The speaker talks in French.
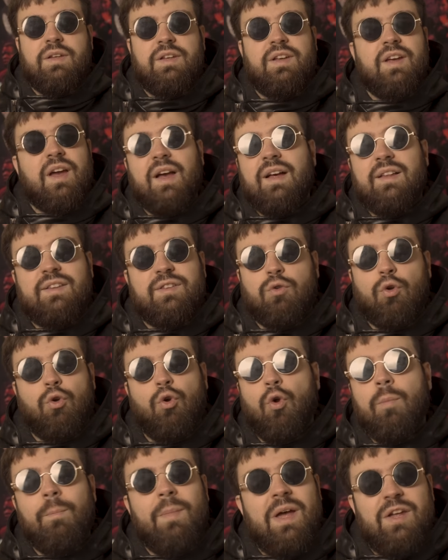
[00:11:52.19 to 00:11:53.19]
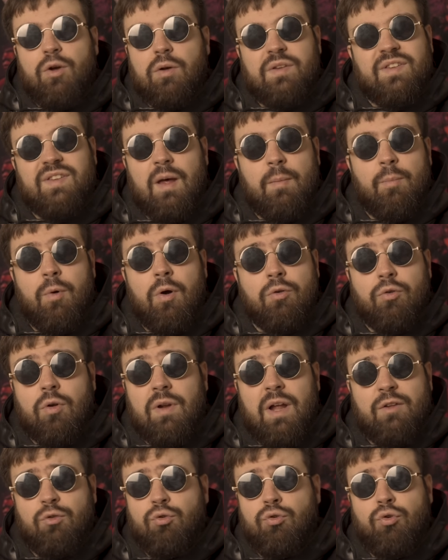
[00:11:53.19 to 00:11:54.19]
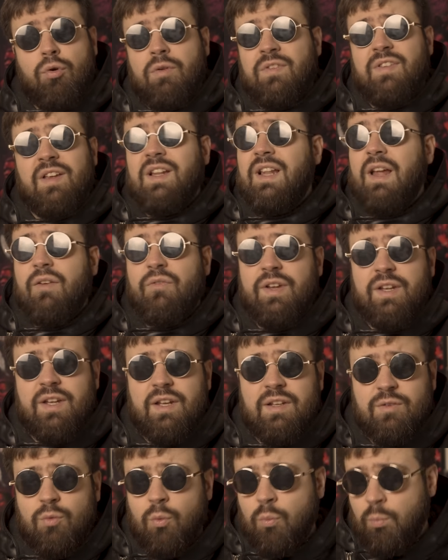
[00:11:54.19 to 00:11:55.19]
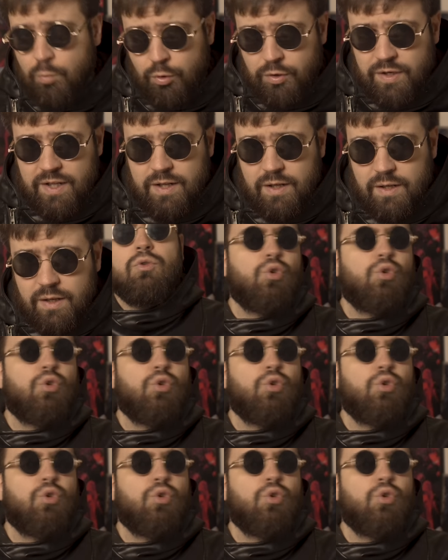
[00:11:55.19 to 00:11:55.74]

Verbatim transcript: qui reste le meilleur symbole de la dureté de la vie qu'ils ont menée,